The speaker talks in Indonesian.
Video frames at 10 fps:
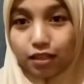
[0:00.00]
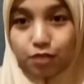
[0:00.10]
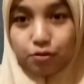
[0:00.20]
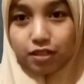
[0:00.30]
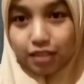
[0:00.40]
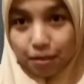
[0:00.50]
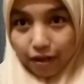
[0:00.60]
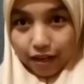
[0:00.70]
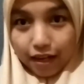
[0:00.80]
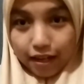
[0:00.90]
ini sudah saya
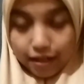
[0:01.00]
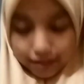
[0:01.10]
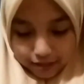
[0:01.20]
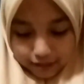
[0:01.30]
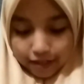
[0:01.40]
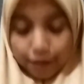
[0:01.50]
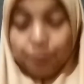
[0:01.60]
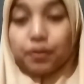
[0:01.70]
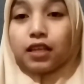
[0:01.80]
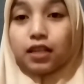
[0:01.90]
pakai ya.
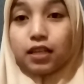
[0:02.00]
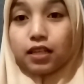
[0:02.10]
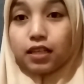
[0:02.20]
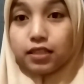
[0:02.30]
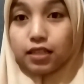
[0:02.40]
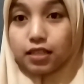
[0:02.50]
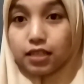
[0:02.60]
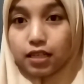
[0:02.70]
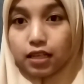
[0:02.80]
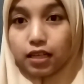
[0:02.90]

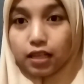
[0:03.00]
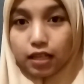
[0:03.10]
Jadi